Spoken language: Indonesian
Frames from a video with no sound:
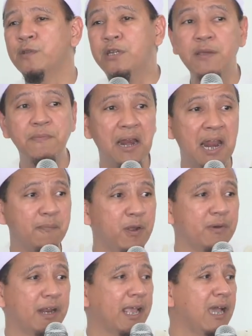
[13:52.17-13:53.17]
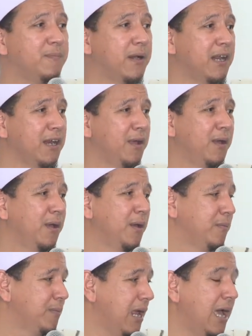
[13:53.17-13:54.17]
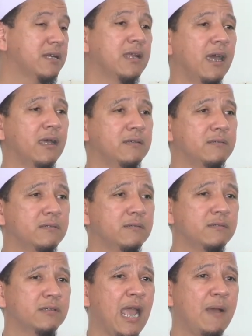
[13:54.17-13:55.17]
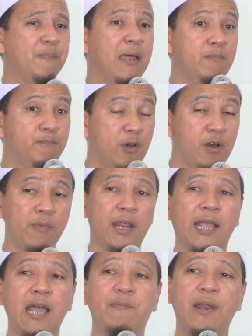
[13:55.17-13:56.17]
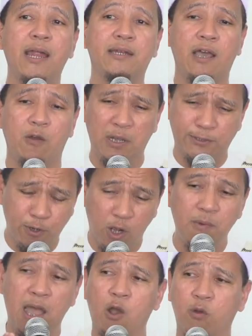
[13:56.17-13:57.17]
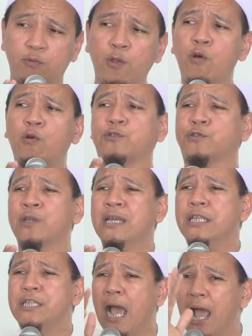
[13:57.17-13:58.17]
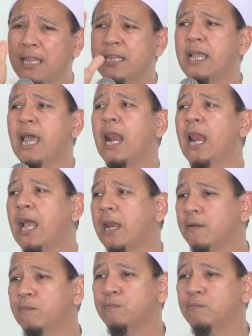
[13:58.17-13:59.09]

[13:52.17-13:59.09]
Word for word: Dimanapun mereka ber, berada. Kapanpun mereka berada. Wasluk ma'ahum. Terus, jangan tinggalkan.